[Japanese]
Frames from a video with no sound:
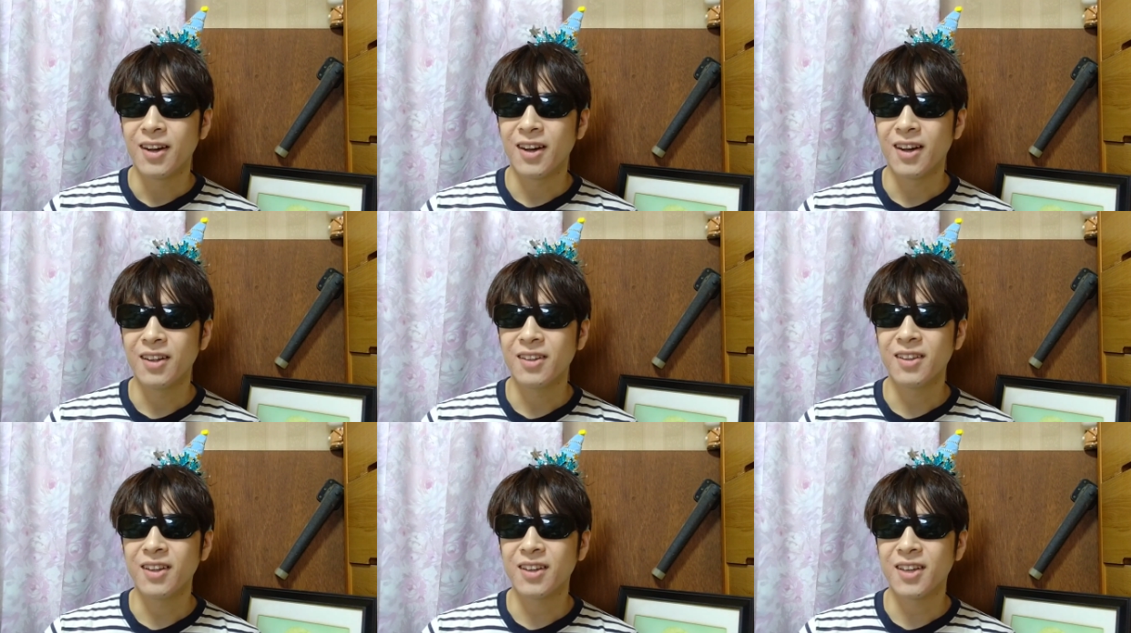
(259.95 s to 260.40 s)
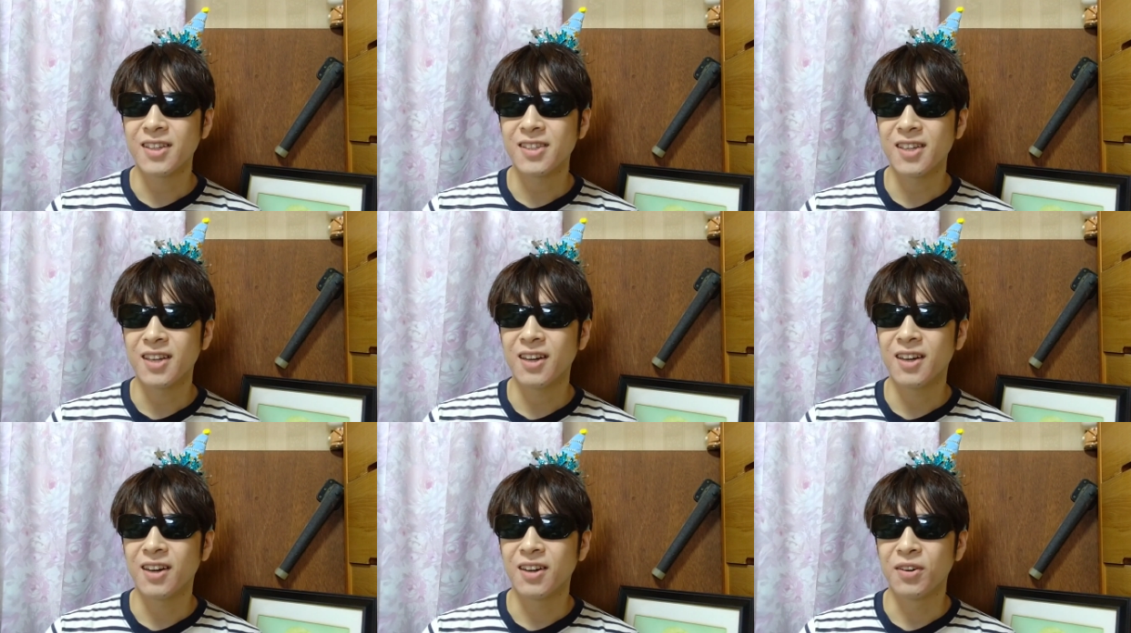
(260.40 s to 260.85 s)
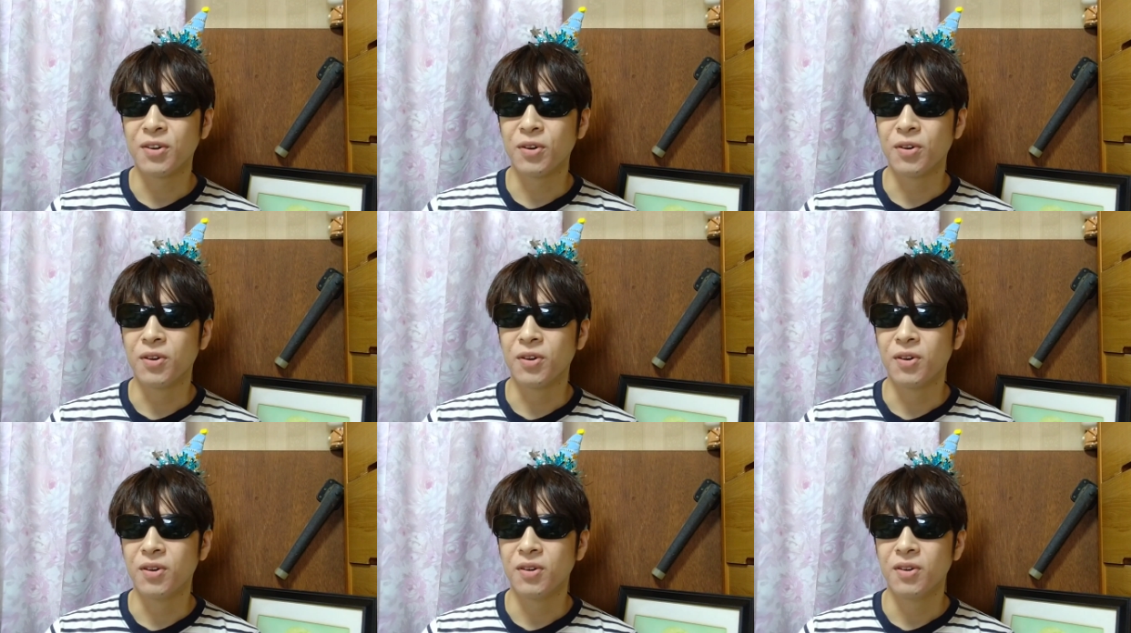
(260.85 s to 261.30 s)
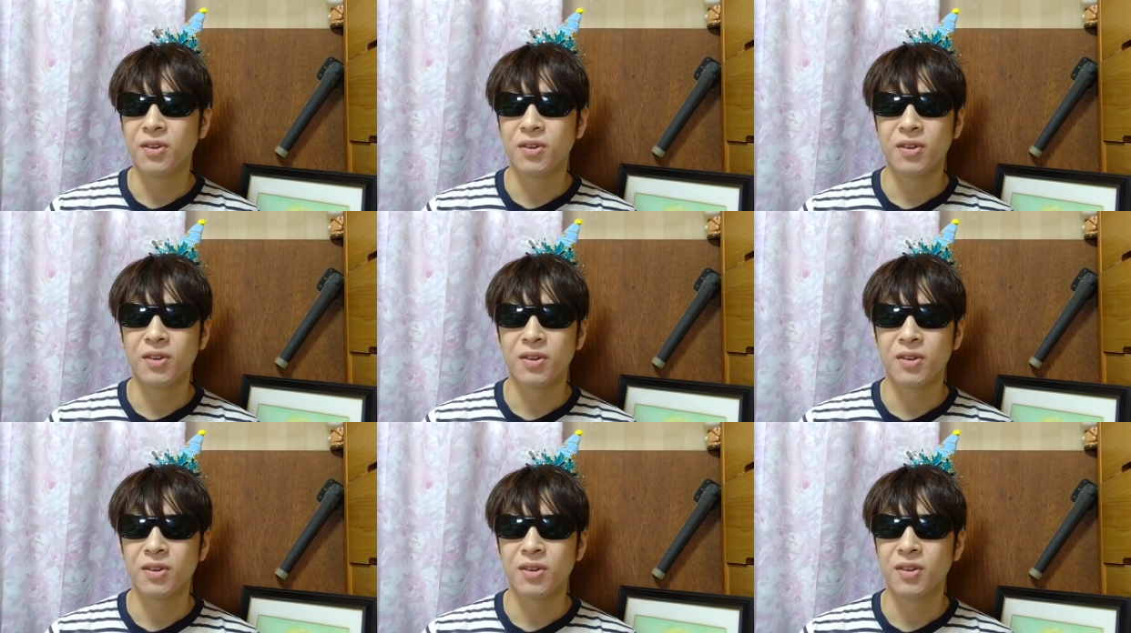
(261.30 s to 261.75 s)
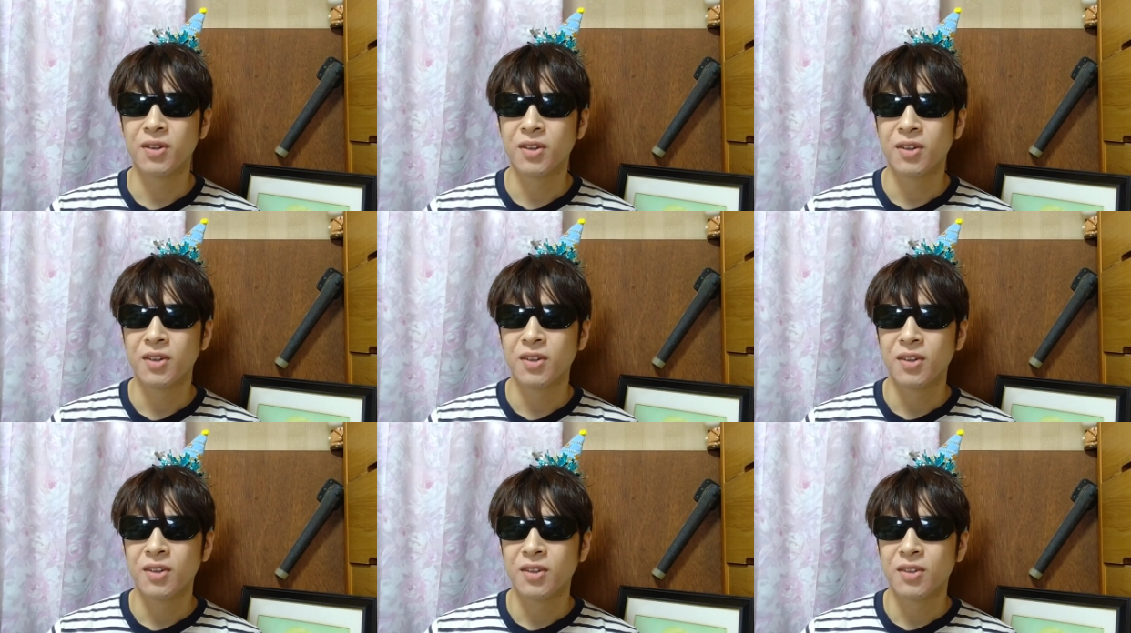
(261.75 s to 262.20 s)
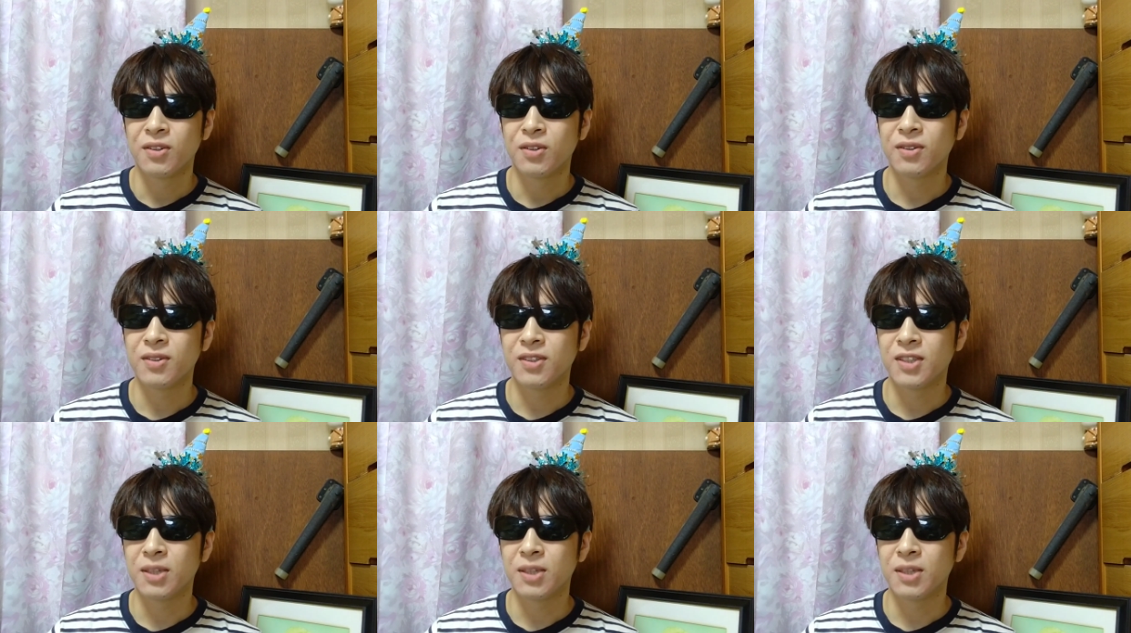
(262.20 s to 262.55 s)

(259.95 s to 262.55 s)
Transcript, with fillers: あんだけさ、あのー、